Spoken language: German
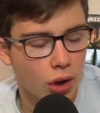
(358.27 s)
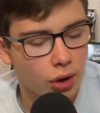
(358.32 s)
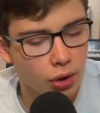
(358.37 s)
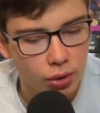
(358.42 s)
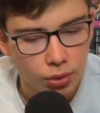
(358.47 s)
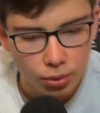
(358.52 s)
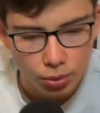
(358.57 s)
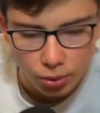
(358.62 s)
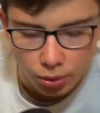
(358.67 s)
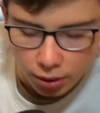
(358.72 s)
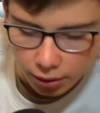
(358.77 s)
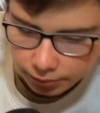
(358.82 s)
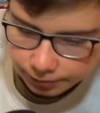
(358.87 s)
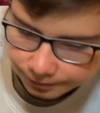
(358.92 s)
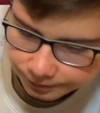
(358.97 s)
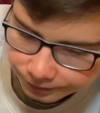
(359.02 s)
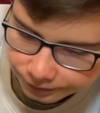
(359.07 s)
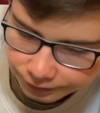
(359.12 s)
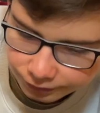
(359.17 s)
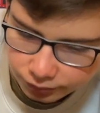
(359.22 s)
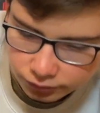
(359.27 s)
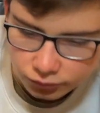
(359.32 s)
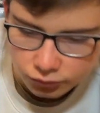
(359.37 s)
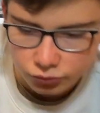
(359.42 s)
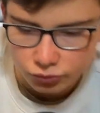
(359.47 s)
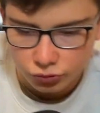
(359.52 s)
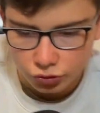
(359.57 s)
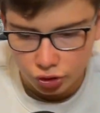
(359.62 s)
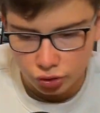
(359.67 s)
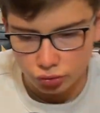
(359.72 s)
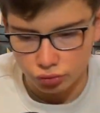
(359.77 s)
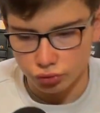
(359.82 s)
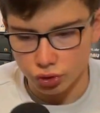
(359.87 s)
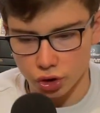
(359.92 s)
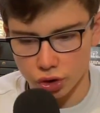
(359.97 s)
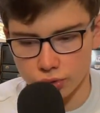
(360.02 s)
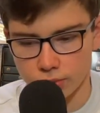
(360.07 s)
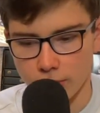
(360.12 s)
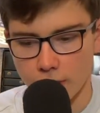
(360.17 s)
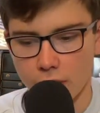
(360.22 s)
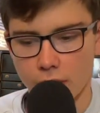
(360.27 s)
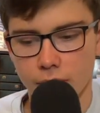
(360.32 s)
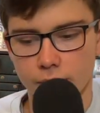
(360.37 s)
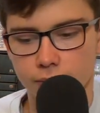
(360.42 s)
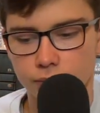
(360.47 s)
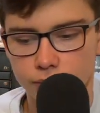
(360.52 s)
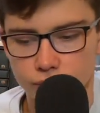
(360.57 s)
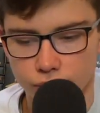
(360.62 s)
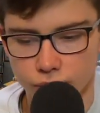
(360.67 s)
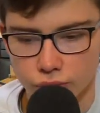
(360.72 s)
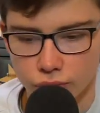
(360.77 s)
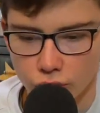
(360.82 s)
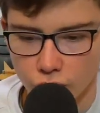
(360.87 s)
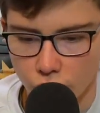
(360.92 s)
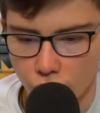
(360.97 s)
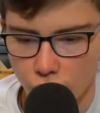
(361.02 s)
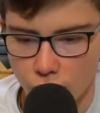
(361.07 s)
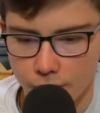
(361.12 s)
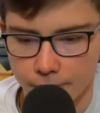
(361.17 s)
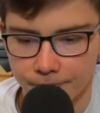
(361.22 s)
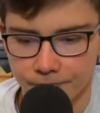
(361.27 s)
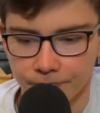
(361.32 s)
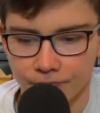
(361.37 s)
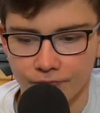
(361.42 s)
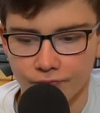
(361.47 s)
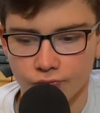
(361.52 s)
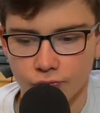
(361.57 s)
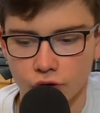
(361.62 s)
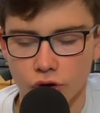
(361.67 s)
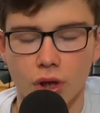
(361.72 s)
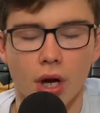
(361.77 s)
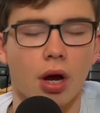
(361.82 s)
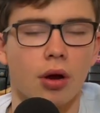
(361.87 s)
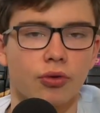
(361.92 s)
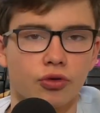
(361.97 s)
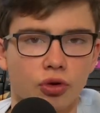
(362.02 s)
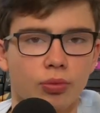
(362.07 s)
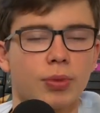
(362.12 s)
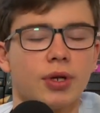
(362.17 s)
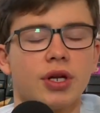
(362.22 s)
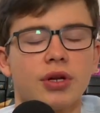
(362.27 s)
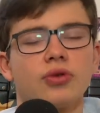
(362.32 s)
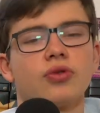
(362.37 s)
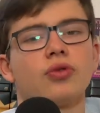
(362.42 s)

Ja, das war cool. Da, so bin ich so